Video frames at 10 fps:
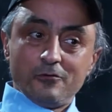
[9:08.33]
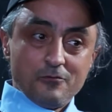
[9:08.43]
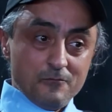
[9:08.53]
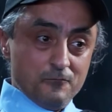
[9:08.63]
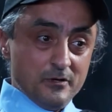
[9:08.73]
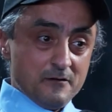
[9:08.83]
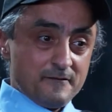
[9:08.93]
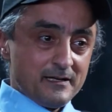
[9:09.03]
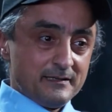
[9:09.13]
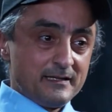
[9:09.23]
on voulait le
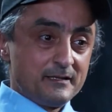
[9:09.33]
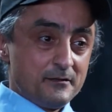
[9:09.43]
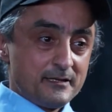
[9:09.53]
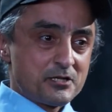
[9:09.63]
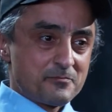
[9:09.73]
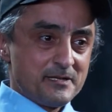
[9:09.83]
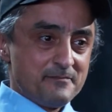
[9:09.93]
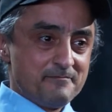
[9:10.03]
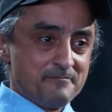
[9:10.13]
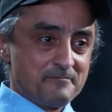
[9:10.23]
faire interner en HP.
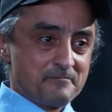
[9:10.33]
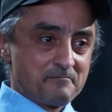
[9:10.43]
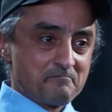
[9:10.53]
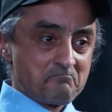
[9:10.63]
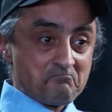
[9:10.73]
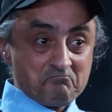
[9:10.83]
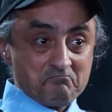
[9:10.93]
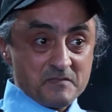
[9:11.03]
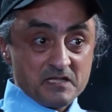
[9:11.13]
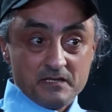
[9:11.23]

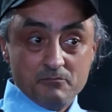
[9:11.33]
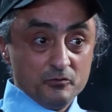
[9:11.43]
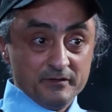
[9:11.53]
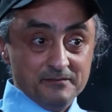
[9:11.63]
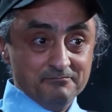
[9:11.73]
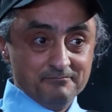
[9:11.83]
C'était bondé.